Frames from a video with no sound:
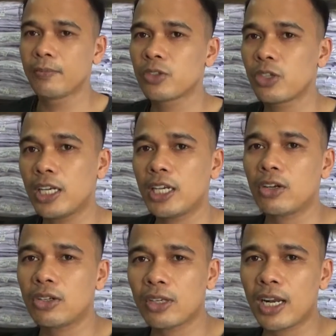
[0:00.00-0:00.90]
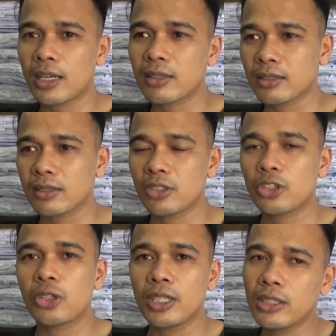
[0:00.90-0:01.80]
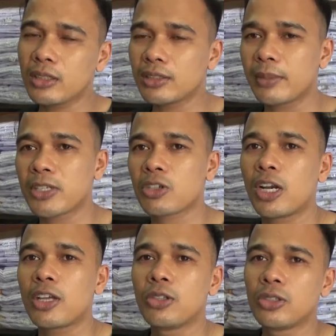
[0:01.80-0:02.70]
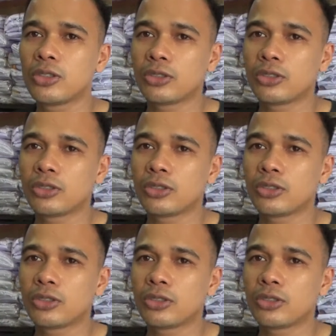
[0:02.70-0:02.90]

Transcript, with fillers: Soalnya orang cocokin sama sekolah dulu.